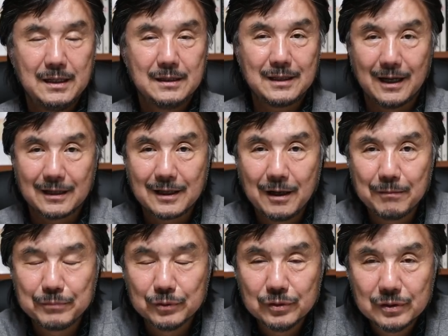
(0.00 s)
자, 다음
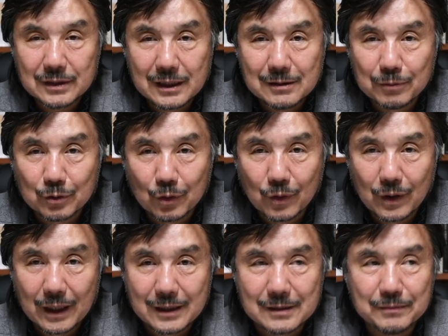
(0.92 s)
분 사진 보도록
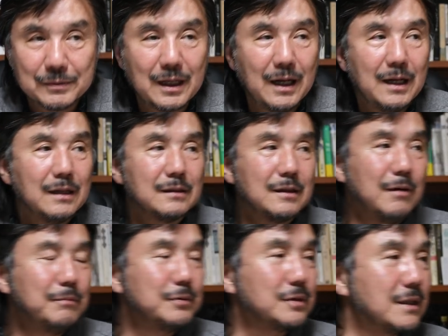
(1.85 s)
하겠습니다.
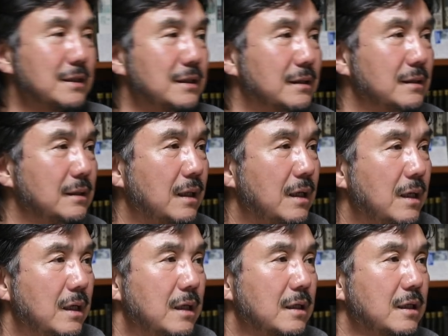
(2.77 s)
다음 분 사진은
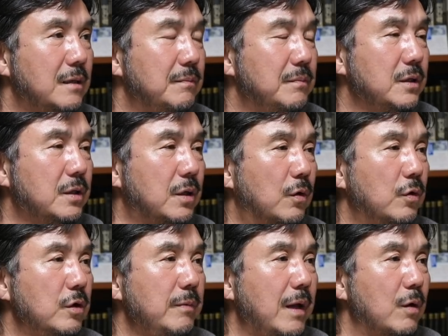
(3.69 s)

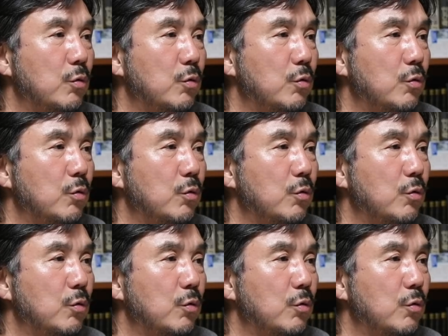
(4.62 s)
김경호님의